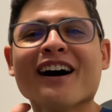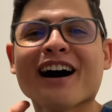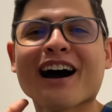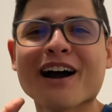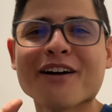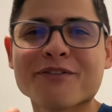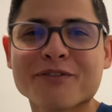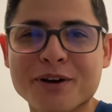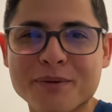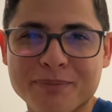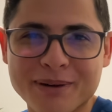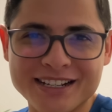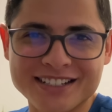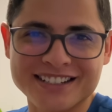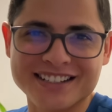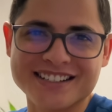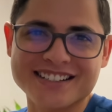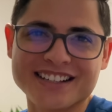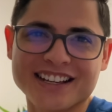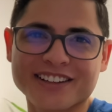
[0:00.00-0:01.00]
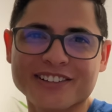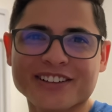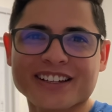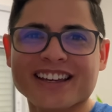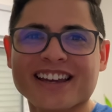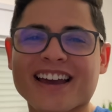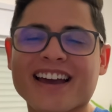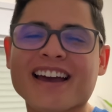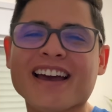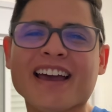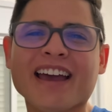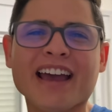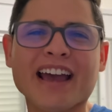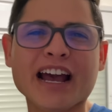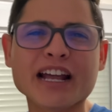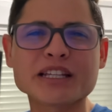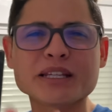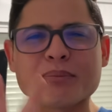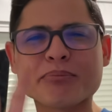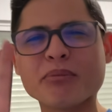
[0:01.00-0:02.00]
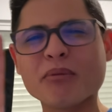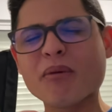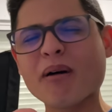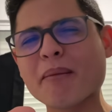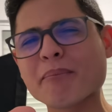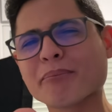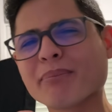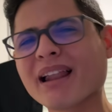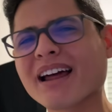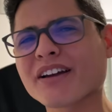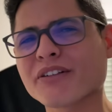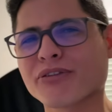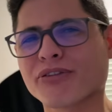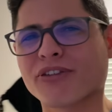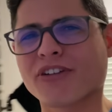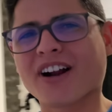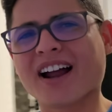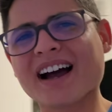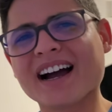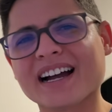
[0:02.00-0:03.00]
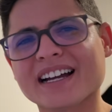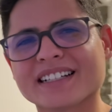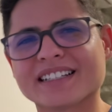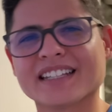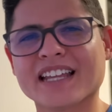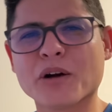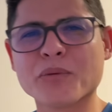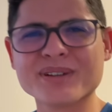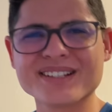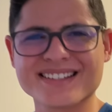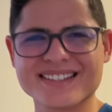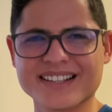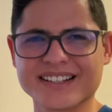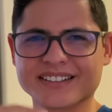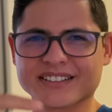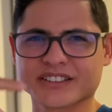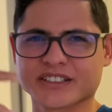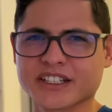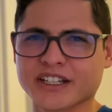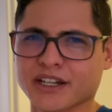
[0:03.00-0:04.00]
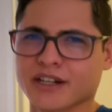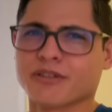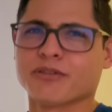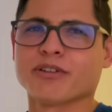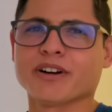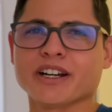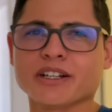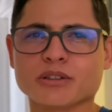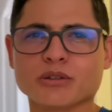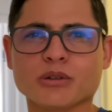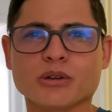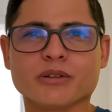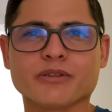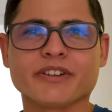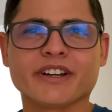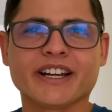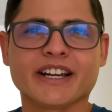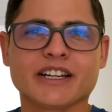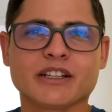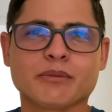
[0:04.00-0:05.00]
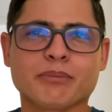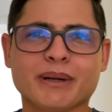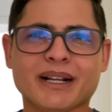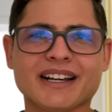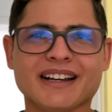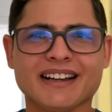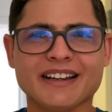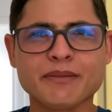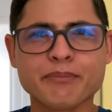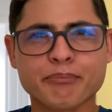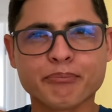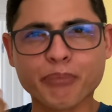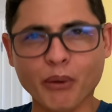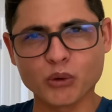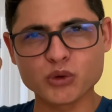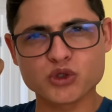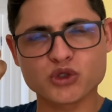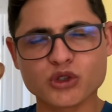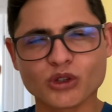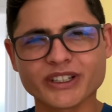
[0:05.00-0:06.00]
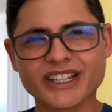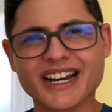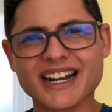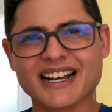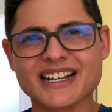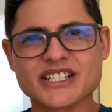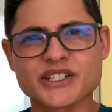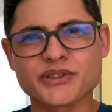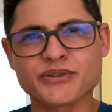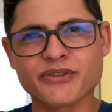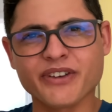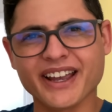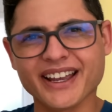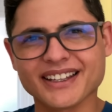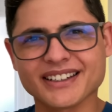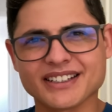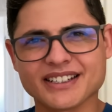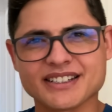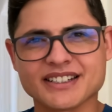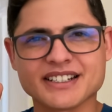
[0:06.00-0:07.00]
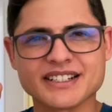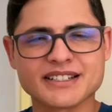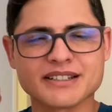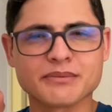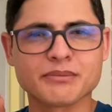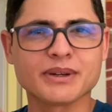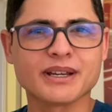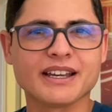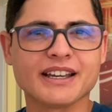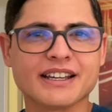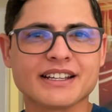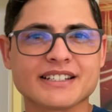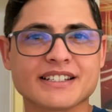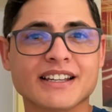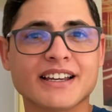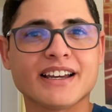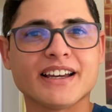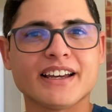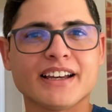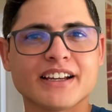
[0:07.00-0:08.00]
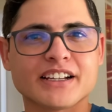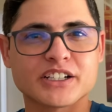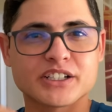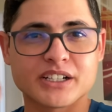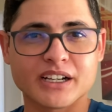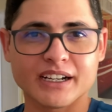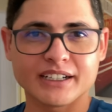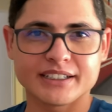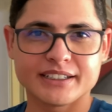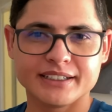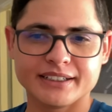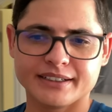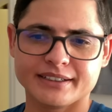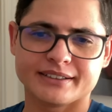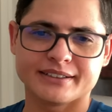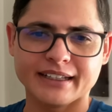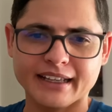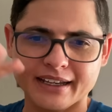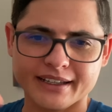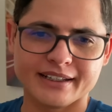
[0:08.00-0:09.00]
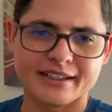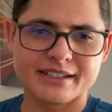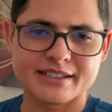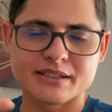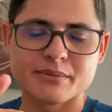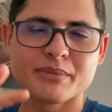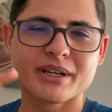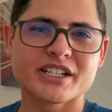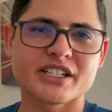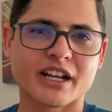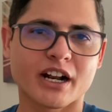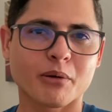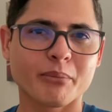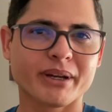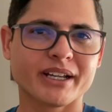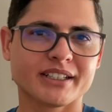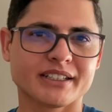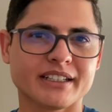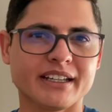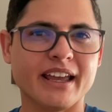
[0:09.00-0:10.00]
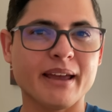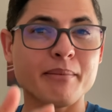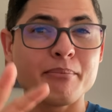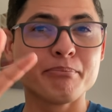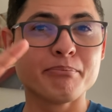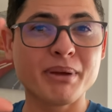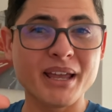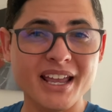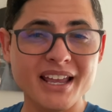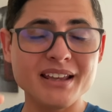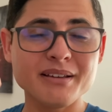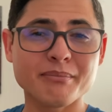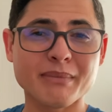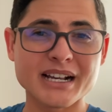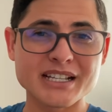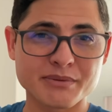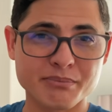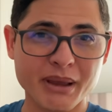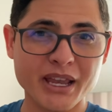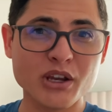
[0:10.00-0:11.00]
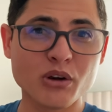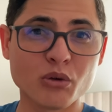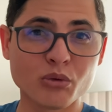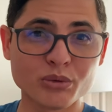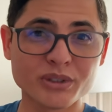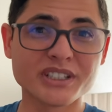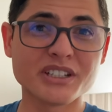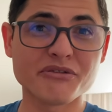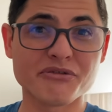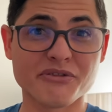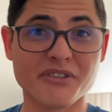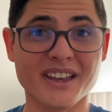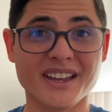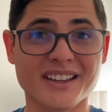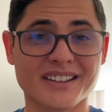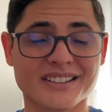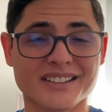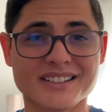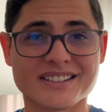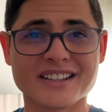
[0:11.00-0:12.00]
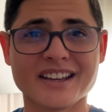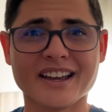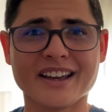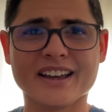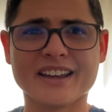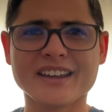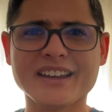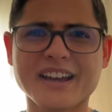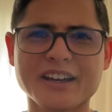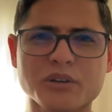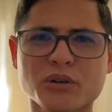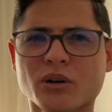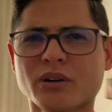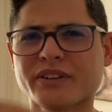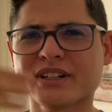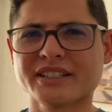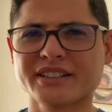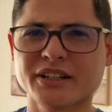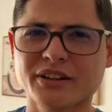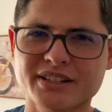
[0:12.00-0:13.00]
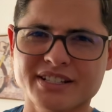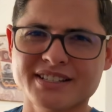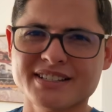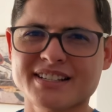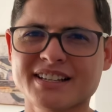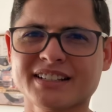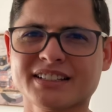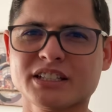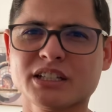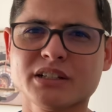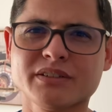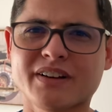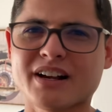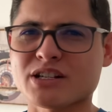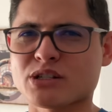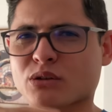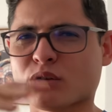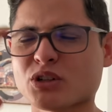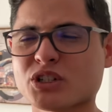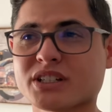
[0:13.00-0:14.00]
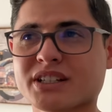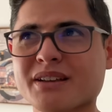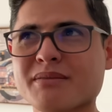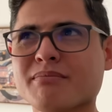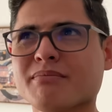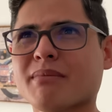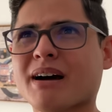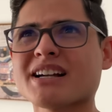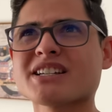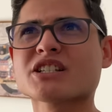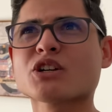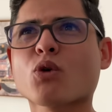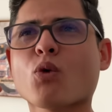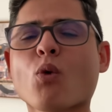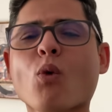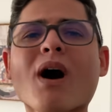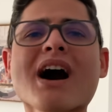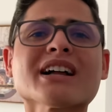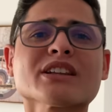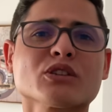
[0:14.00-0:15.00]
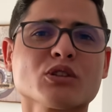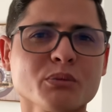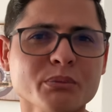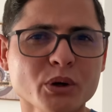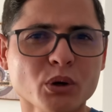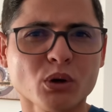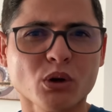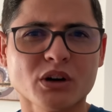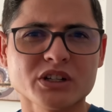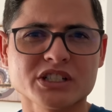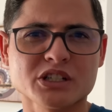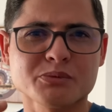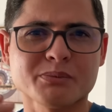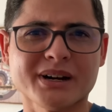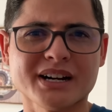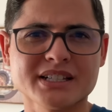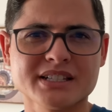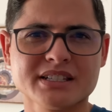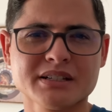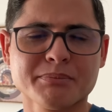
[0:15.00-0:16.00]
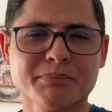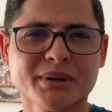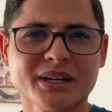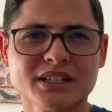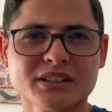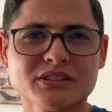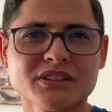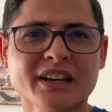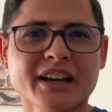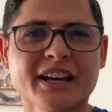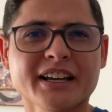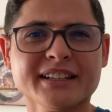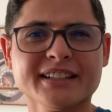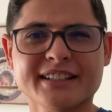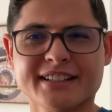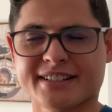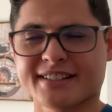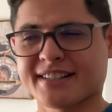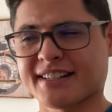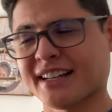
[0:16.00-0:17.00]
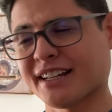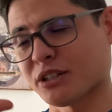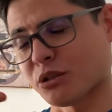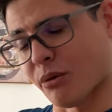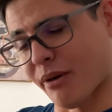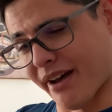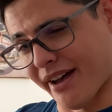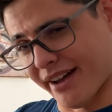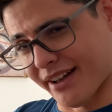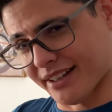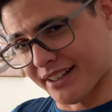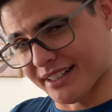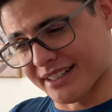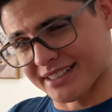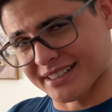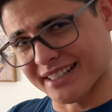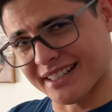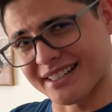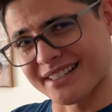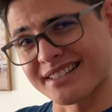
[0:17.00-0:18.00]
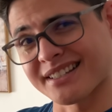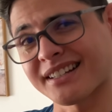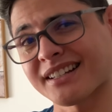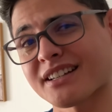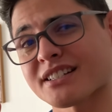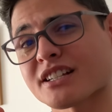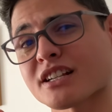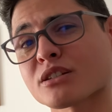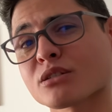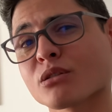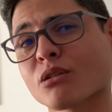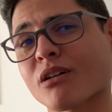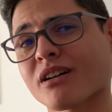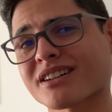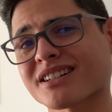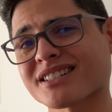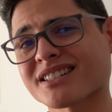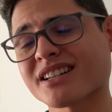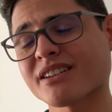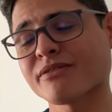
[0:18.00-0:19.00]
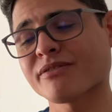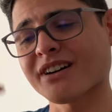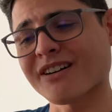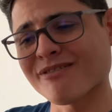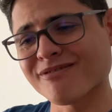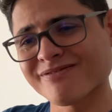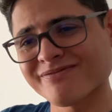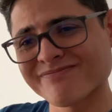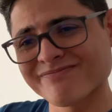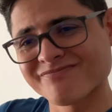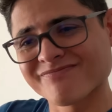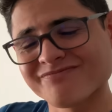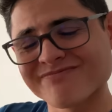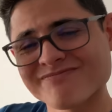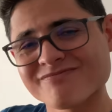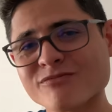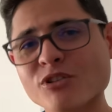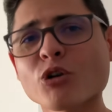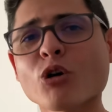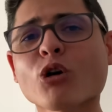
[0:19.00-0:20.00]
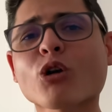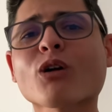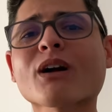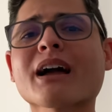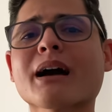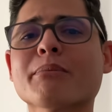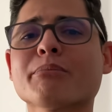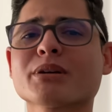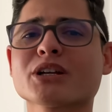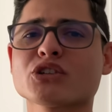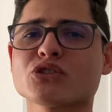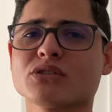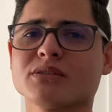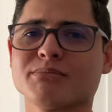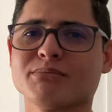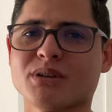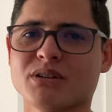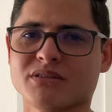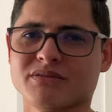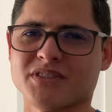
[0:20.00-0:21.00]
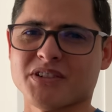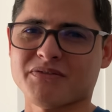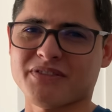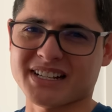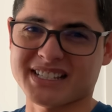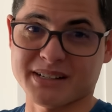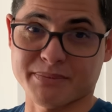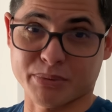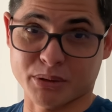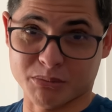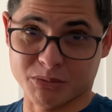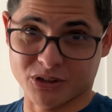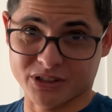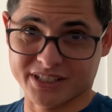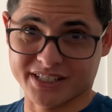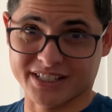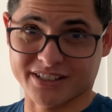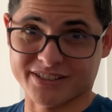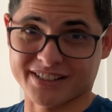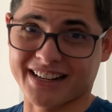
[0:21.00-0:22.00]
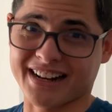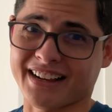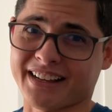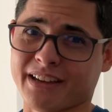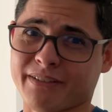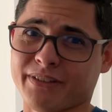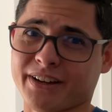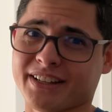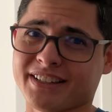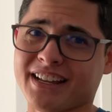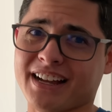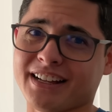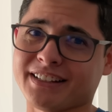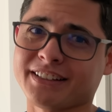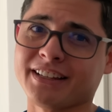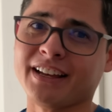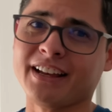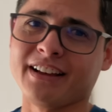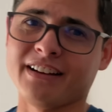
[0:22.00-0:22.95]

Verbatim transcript: aí fui pesquisar do que é. É tipo uma Black Friday, né? Um incentivo aí do governo para impulsionar as vendas nesse mês já que né, esse mês geralmente é bem, mas bem ruim de vendas. E aí o governo deu esse incentivo, as lojas têm mais de 4 mil lojas participando, dizendo elas, né, dizendo essas lojas que vão colocar preço bom, vão fazer promoção. Será que é verdade?